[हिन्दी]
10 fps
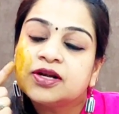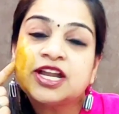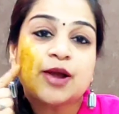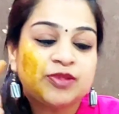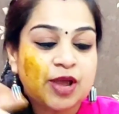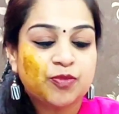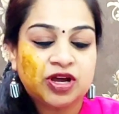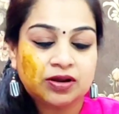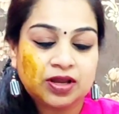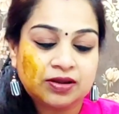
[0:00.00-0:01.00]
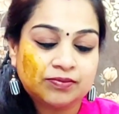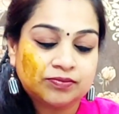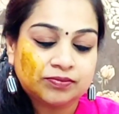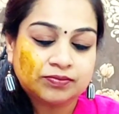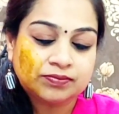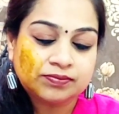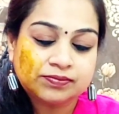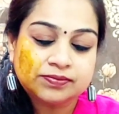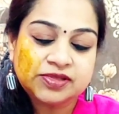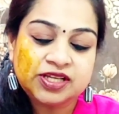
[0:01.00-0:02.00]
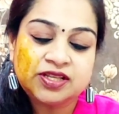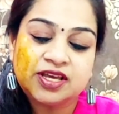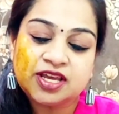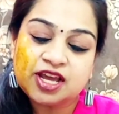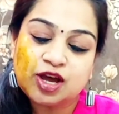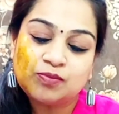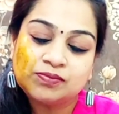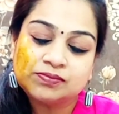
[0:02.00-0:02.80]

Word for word: डैप डैप करके ये देखिए आप